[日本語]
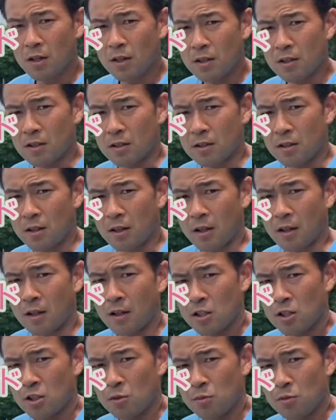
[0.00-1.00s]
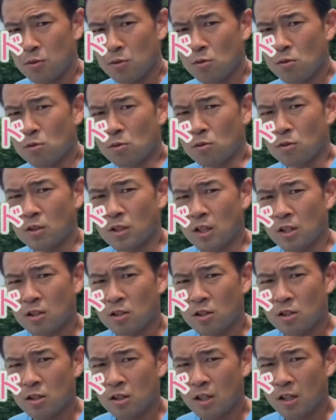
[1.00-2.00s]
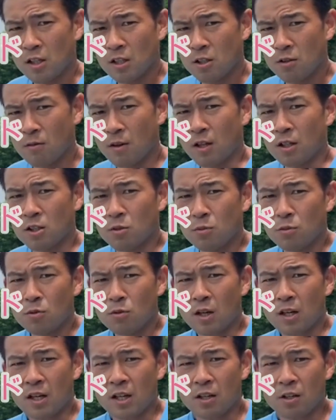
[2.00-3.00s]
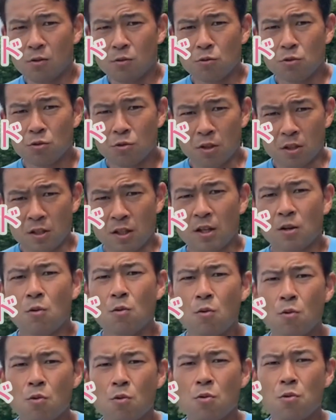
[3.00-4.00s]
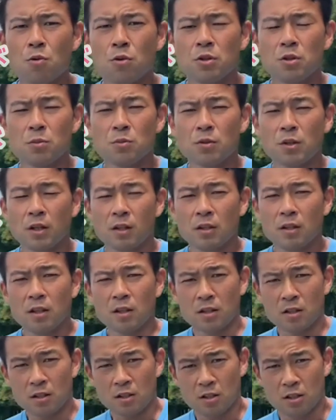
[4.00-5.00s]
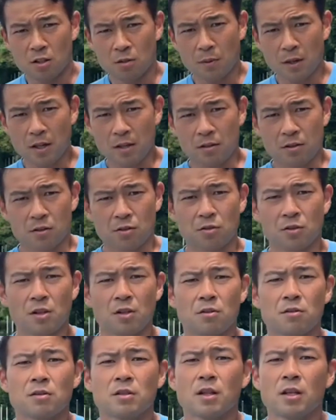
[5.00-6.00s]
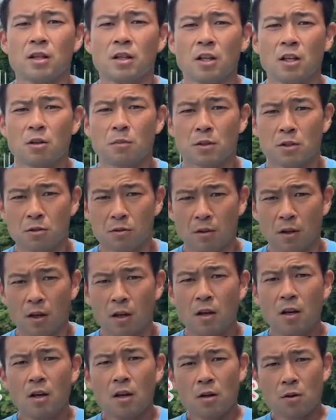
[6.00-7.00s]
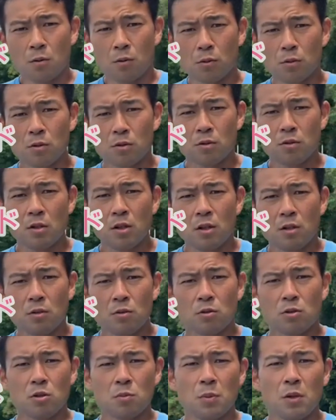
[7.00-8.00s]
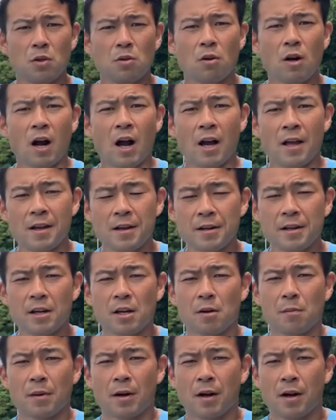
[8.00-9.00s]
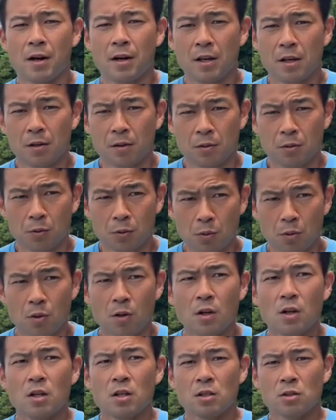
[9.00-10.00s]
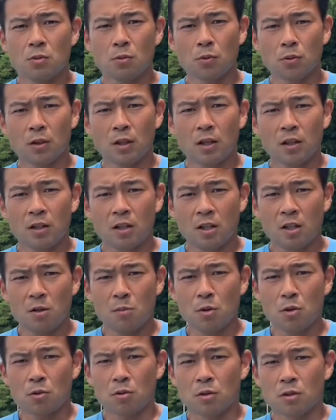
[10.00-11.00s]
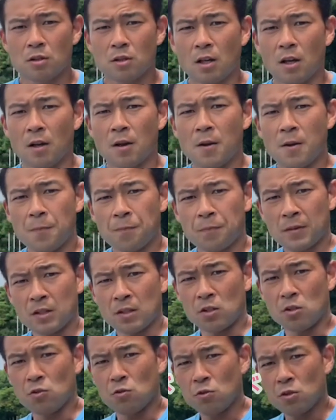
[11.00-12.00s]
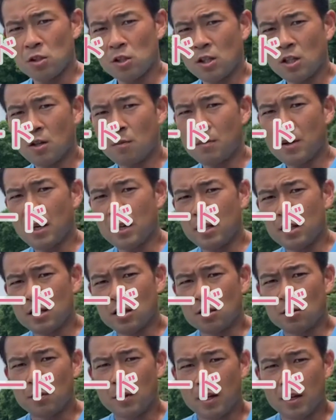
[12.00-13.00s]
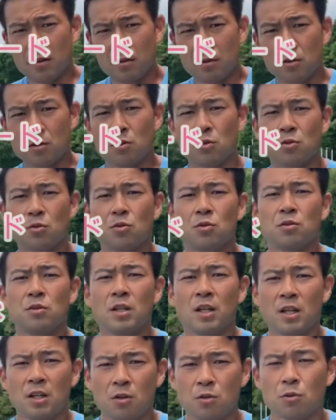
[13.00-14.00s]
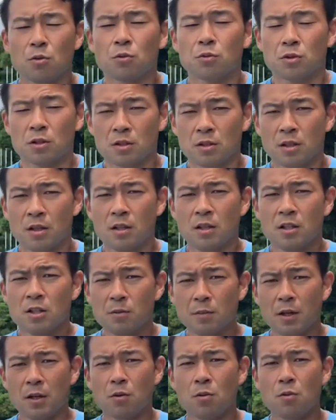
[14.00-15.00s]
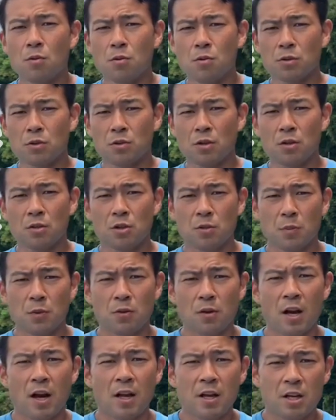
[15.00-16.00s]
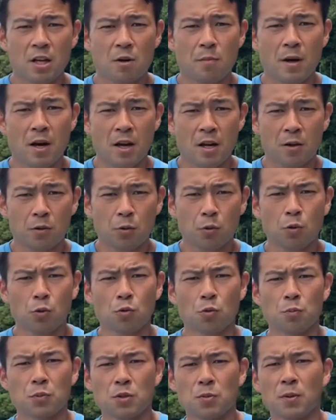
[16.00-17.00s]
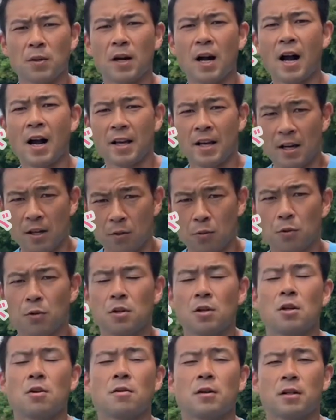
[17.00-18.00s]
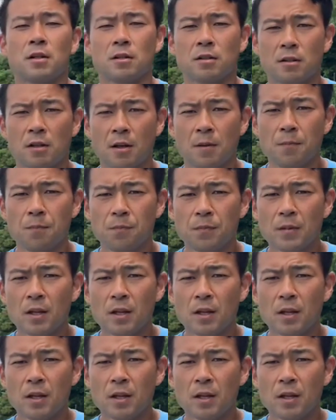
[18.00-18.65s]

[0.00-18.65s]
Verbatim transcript: からですね、自分の接地した足は自分の体の後ろですね、後方に向かって素早くスイングされていきますよね。このスイングのスピードが速ければ速いほど、相対的に見るとですね、重心が前に素早く進んでいるということですね。つまり、後方スイングスピードが速ければ速いほど、トップスピードが速いと言えるわけですね。